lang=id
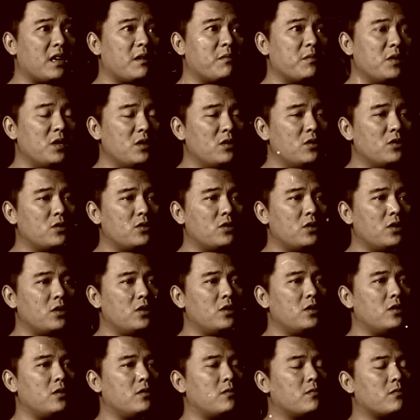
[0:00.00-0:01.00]
kami di
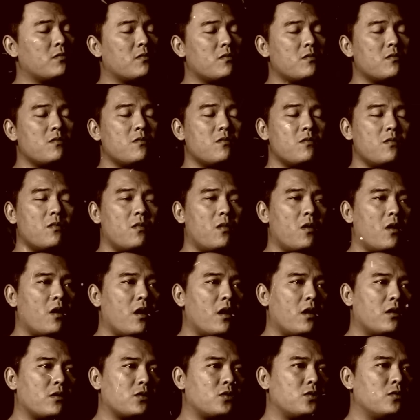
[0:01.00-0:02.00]
sini.
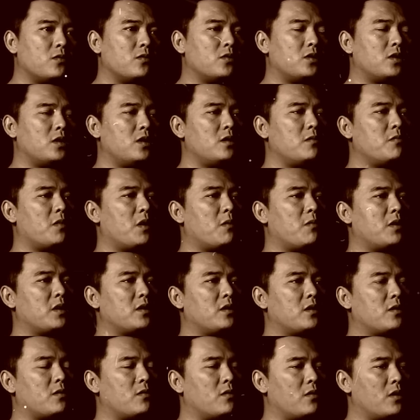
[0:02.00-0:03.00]
Langsung sih
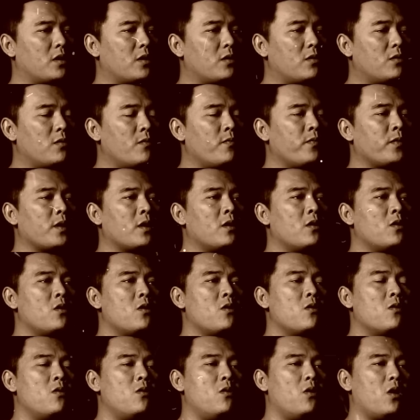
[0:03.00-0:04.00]
mamanya Koleo
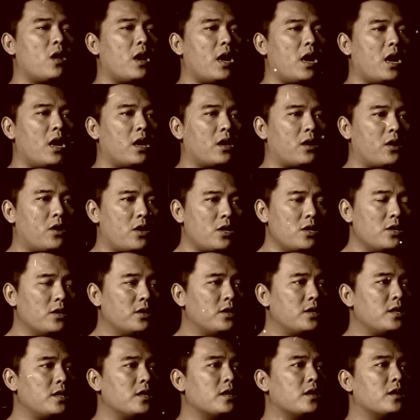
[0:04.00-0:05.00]
lari
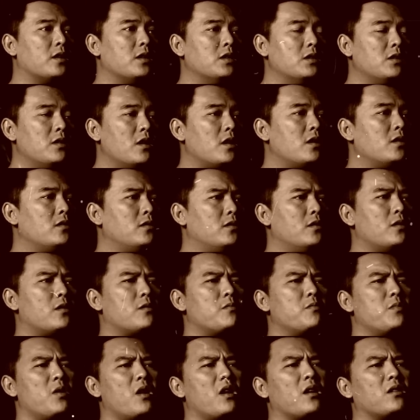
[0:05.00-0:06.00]
dia dan
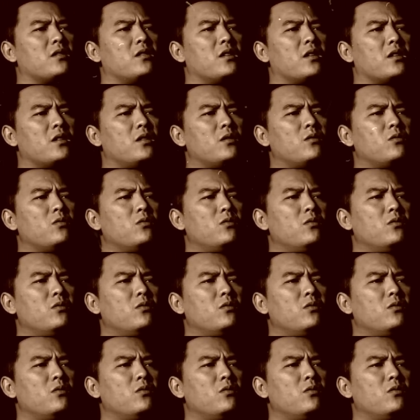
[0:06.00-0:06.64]
gerbangnya itu